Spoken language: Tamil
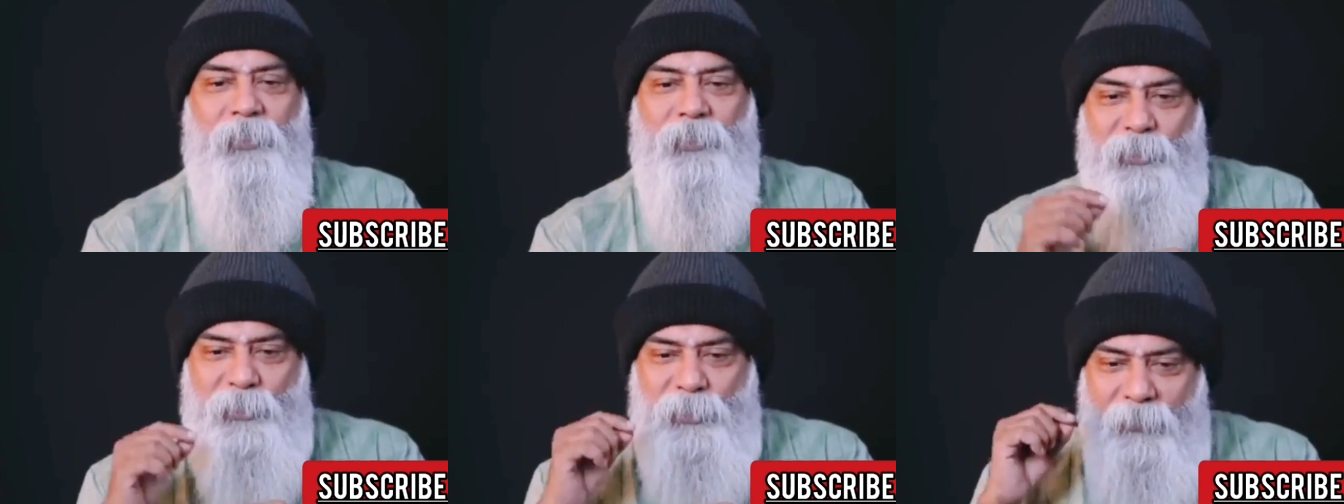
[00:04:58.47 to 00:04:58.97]

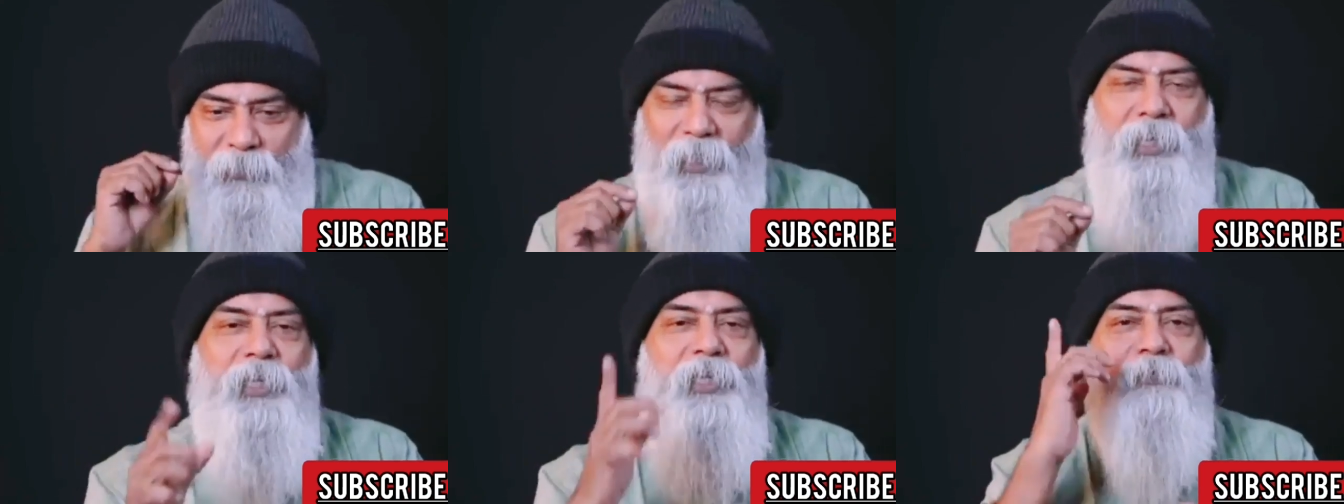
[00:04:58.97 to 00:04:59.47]
திஸ் இஸ்
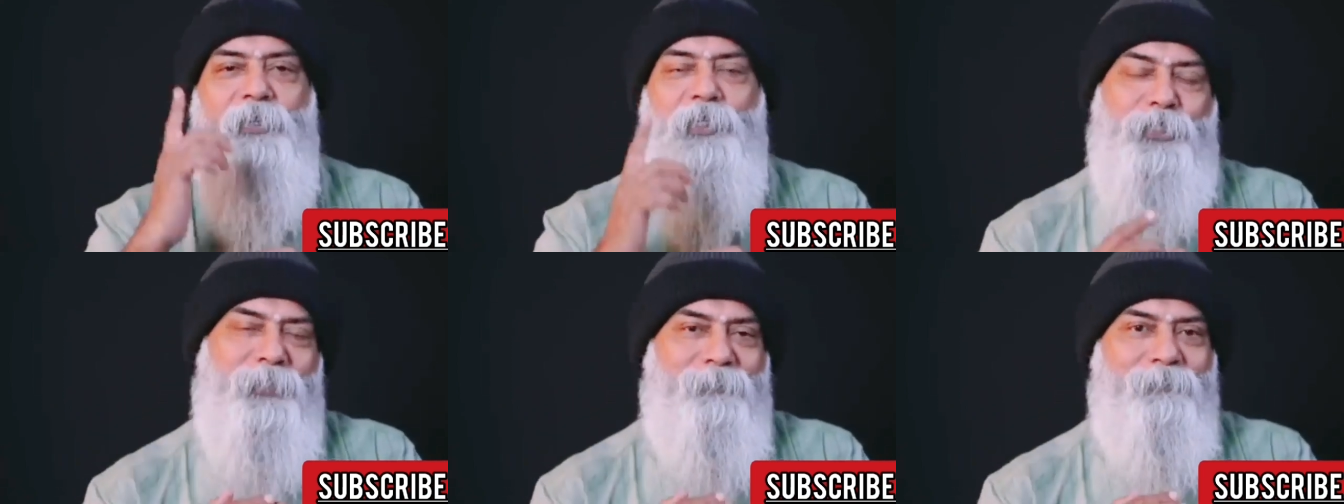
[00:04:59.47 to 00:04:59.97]
டிவைன்
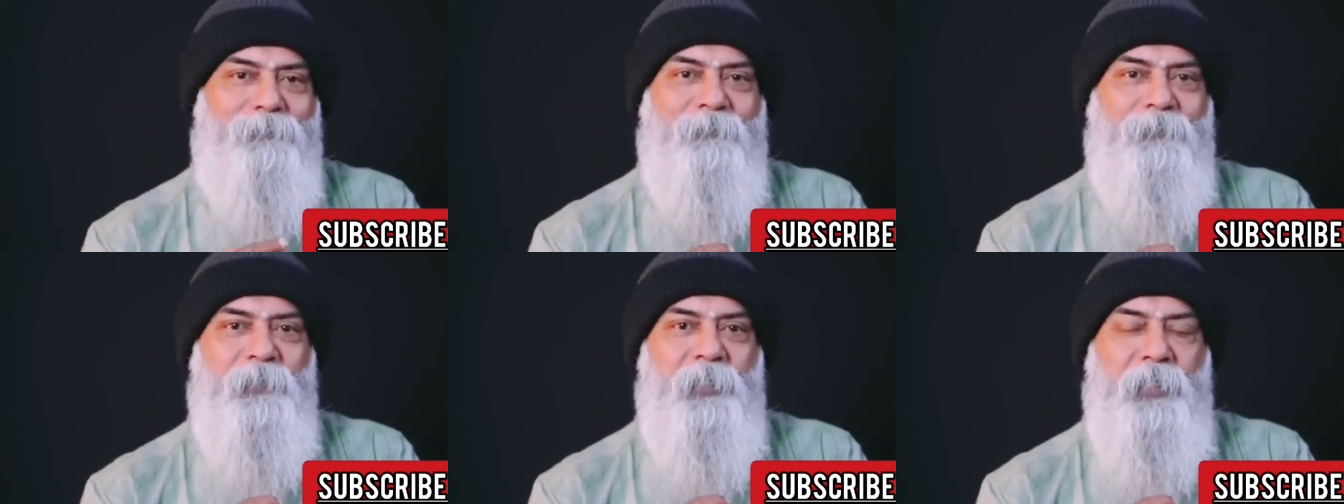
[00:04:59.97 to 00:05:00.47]
இன்டர்வென்ஷன்
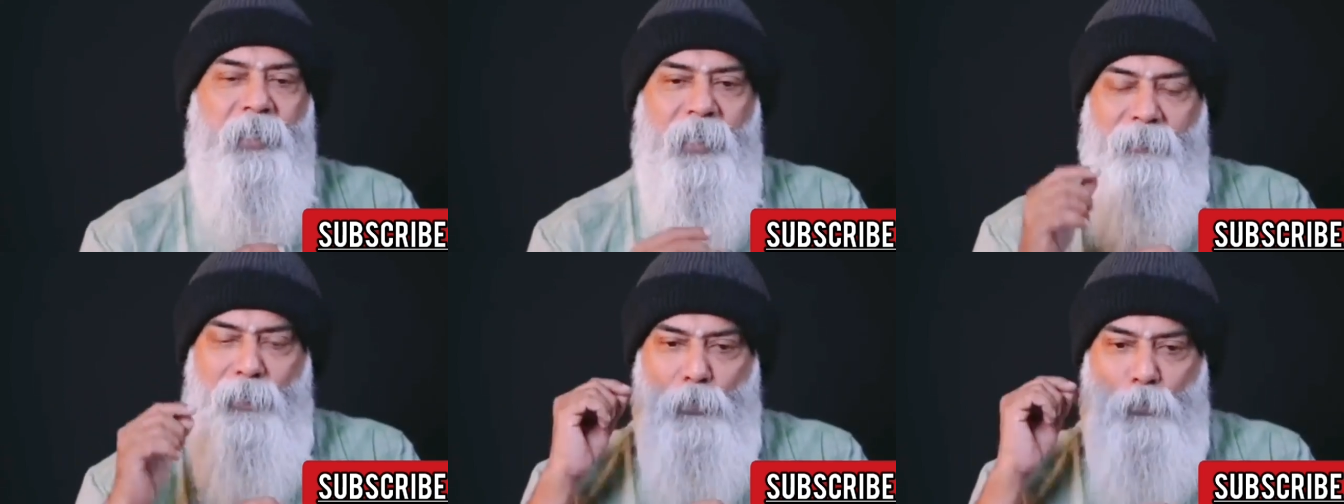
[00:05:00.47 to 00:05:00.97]

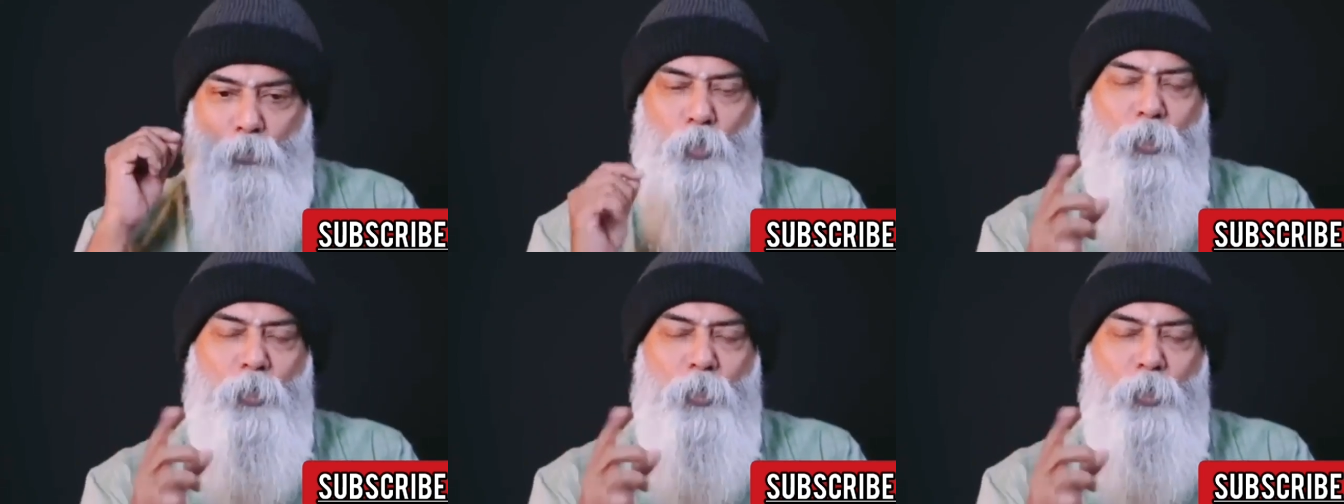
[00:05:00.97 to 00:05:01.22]
இறைவனின்